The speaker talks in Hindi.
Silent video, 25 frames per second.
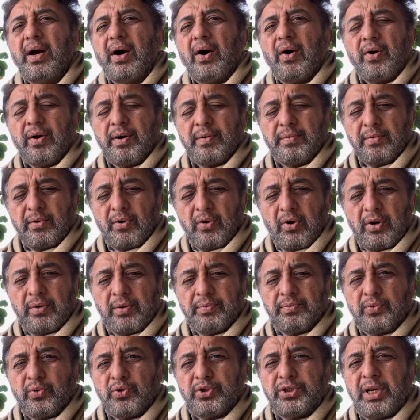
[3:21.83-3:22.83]
और और
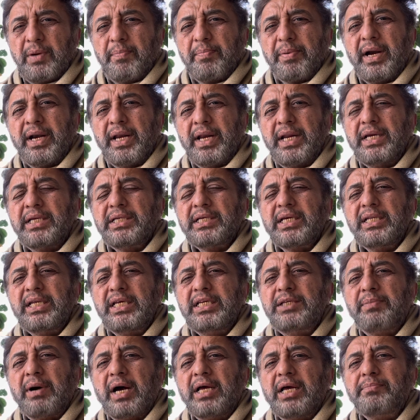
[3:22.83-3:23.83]
दूसरी पार्टी के साथ
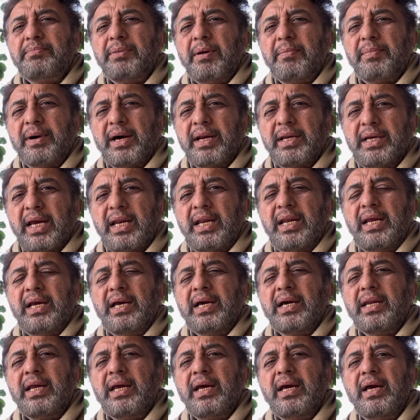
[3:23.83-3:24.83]
इस बात पे बारगेनिंग
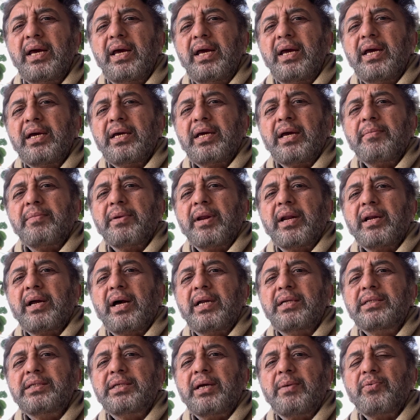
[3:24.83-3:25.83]
करें कि इमरान
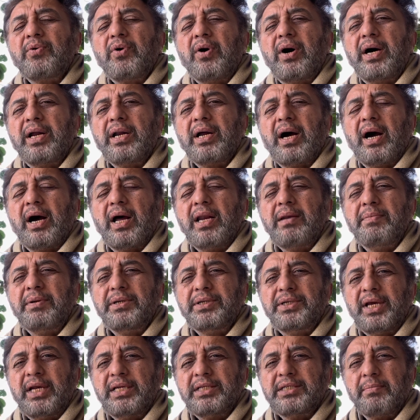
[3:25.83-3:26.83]
खान साहब को हर हाल में
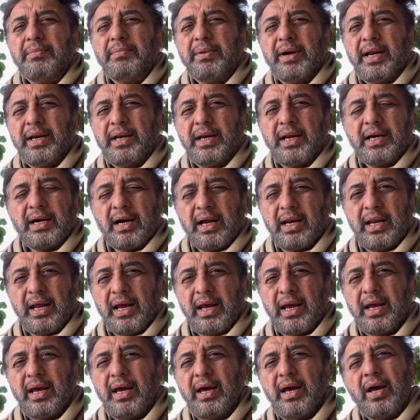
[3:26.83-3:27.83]
जेल से बाहर निकालना
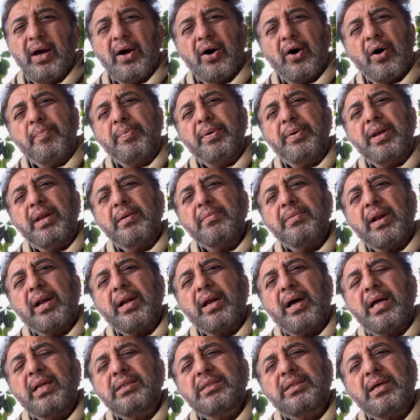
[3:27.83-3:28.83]
है और फिर इमरान
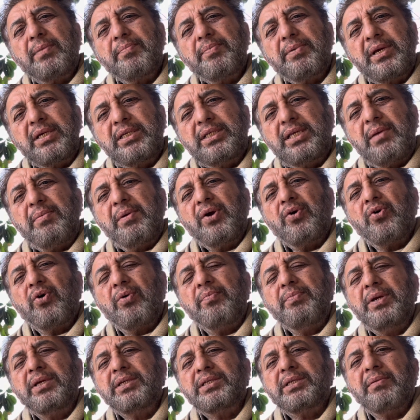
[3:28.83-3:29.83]
खान साहब किसी भी
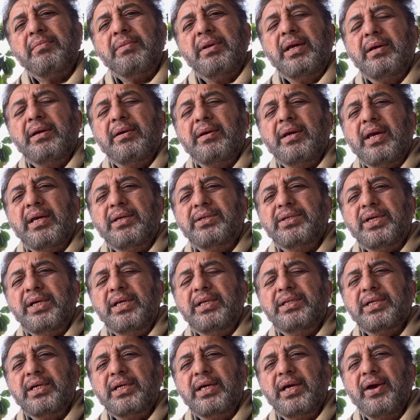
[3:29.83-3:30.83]
कौमी असम्बली की
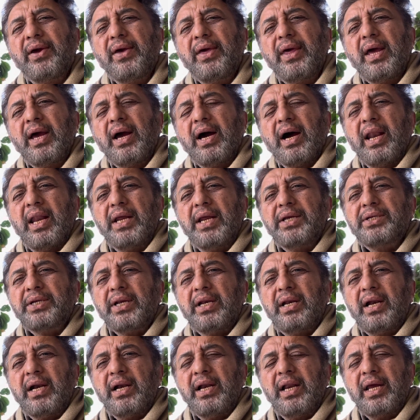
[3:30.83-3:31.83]
सीट से
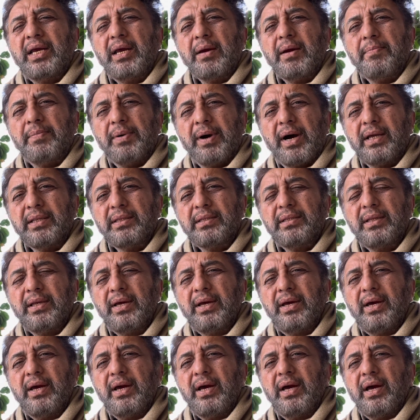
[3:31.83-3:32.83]
इलेक्शन लड़ने के बाद
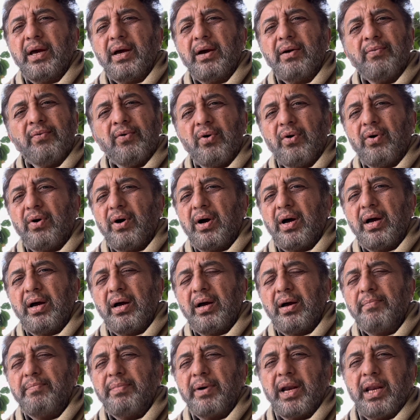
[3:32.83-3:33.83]
वो
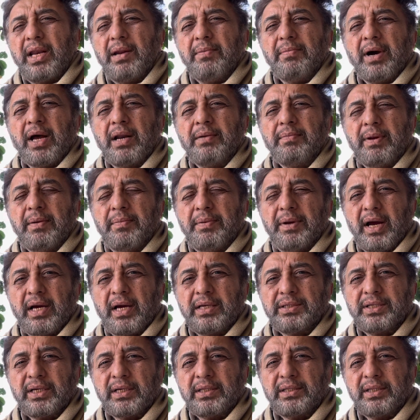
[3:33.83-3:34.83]
पार्लियामान में भी आ
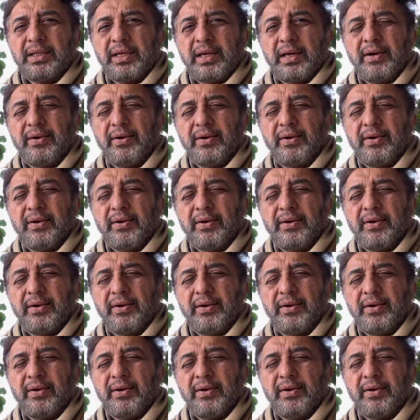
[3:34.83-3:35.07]
सकते